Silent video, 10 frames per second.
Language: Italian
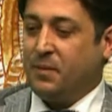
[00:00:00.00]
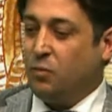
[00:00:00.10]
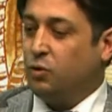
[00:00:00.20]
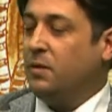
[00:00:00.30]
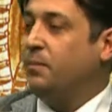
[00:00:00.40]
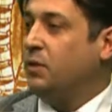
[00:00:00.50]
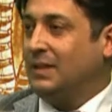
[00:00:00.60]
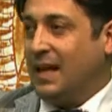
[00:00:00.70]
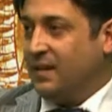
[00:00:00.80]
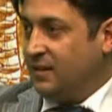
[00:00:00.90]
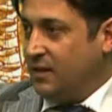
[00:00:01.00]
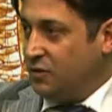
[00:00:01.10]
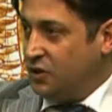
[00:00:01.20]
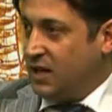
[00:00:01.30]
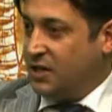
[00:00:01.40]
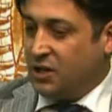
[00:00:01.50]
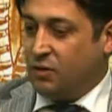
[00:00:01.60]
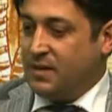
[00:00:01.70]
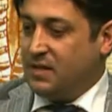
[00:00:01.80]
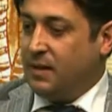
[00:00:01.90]
molto importante, oggi è la
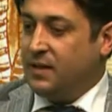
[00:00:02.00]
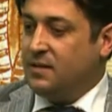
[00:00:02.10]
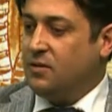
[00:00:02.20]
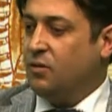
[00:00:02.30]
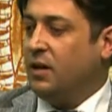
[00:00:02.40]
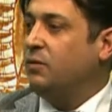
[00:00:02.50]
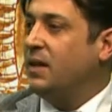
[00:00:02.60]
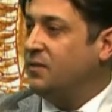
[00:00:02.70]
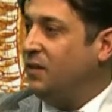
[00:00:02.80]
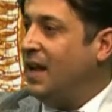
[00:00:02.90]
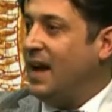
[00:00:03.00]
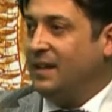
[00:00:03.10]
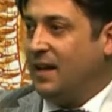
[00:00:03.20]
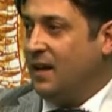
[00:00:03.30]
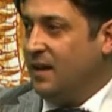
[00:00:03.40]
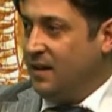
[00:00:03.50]
diciannovesima edizione, di una sfilata